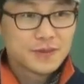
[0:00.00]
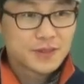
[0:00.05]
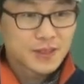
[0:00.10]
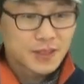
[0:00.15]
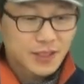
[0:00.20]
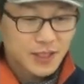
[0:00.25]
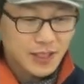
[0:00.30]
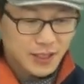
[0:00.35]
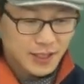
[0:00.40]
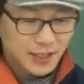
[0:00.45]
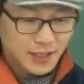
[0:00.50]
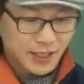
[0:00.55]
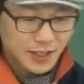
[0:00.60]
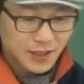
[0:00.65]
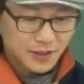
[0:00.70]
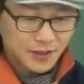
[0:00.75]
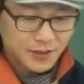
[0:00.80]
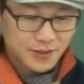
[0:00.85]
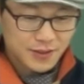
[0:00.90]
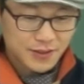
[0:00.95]
그래, 안
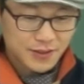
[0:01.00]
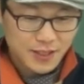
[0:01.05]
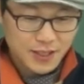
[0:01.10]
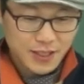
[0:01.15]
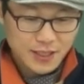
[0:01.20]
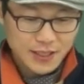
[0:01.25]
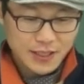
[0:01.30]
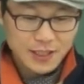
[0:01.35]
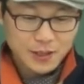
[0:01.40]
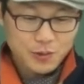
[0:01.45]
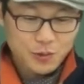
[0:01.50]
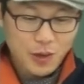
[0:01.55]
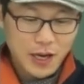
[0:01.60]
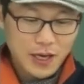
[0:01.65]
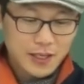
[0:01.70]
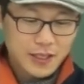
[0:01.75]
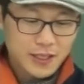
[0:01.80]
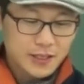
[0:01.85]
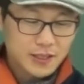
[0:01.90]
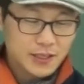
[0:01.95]
그래요? 단
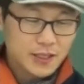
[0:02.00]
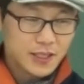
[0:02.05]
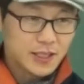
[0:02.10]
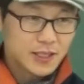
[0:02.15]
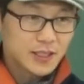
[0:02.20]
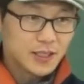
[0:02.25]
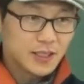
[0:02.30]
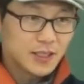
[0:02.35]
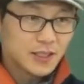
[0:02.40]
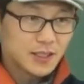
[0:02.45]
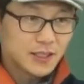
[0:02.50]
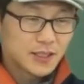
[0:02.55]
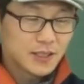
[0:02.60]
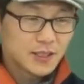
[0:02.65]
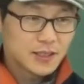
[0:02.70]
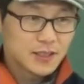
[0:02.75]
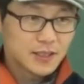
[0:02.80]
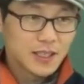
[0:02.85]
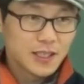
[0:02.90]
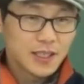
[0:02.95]
과거형은 있어.
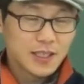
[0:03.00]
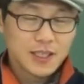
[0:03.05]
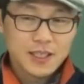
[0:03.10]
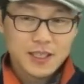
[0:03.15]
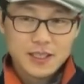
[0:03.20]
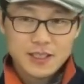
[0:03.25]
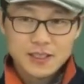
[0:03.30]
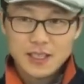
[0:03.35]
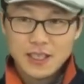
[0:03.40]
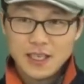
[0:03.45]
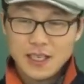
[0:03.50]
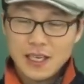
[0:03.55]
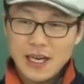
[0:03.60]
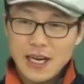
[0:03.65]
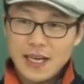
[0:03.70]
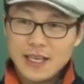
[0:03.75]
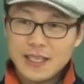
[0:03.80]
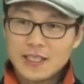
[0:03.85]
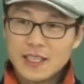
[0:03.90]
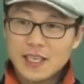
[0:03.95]
근데, 자,
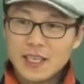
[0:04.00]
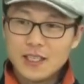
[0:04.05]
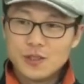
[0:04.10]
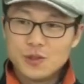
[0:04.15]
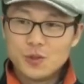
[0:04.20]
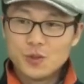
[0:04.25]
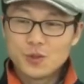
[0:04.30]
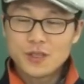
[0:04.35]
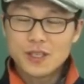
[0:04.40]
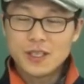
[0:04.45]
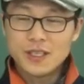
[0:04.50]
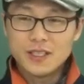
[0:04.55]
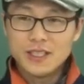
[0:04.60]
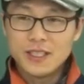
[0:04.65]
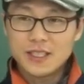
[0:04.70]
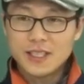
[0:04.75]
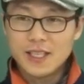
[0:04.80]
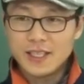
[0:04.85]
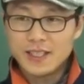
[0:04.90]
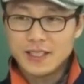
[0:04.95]
I can, you can,
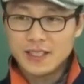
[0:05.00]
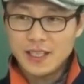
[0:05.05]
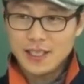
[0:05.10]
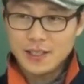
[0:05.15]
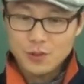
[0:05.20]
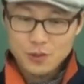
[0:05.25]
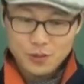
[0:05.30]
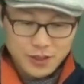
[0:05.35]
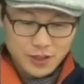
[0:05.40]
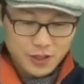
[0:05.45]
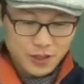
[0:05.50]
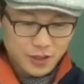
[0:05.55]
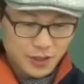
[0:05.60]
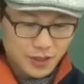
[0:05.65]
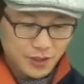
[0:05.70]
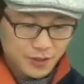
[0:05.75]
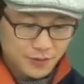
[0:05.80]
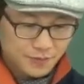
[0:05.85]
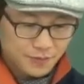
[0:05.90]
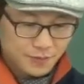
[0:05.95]
he can 다
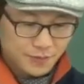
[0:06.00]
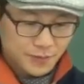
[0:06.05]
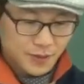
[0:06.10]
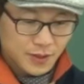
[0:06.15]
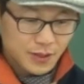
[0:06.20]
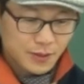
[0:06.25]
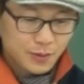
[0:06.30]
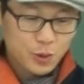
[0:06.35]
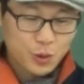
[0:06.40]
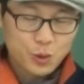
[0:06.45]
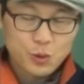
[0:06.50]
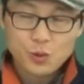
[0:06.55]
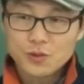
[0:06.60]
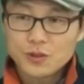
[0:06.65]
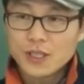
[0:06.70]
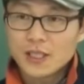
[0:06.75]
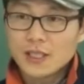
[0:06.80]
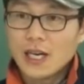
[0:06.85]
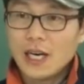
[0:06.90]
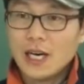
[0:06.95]
똑같죠?
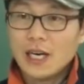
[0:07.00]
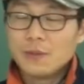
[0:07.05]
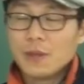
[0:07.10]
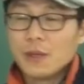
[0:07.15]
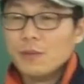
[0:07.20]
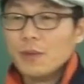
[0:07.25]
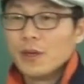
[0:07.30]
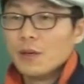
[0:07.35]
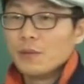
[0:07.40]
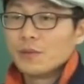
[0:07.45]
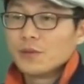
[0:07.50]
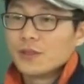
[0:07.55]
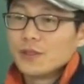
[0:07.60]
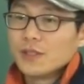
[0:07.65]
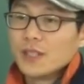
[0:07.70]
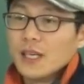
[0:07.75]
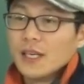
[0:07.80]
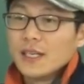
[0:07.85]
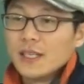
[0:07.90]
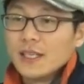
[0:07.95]
조동사 다음에 뭐가
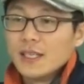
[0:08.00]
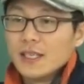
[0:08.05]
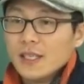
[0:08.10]
붙은다?